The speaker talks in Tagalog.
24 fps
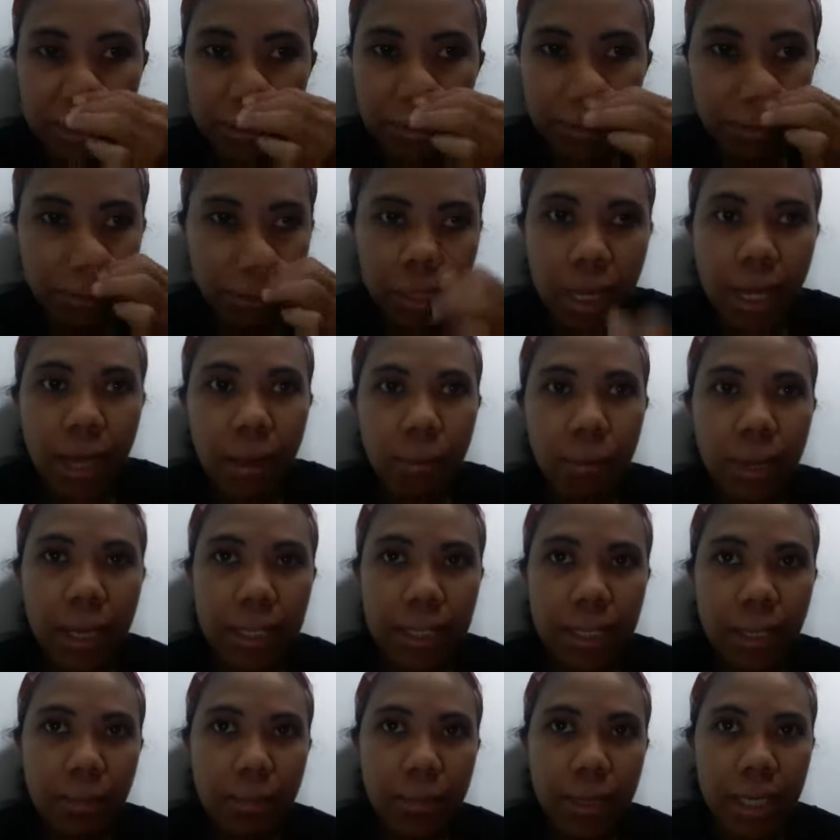So
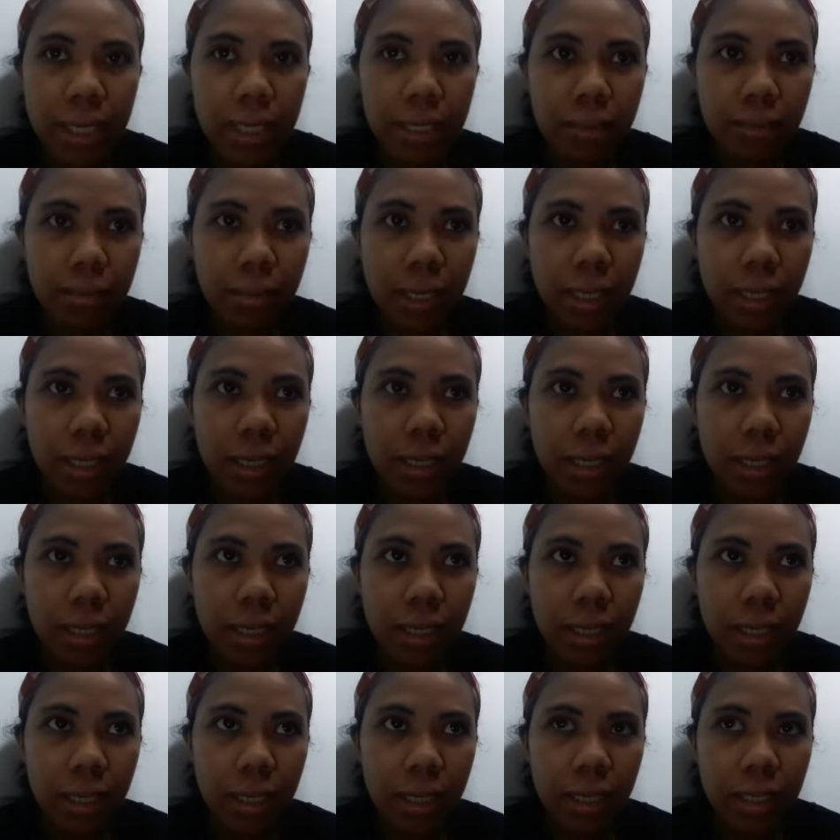mga damit, mga
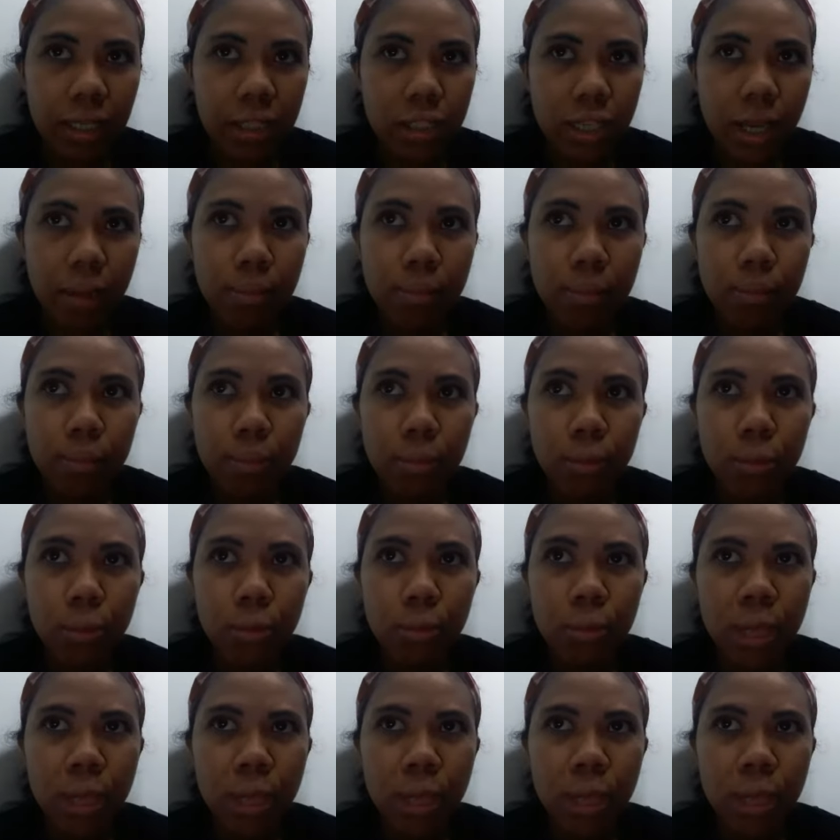shampoo,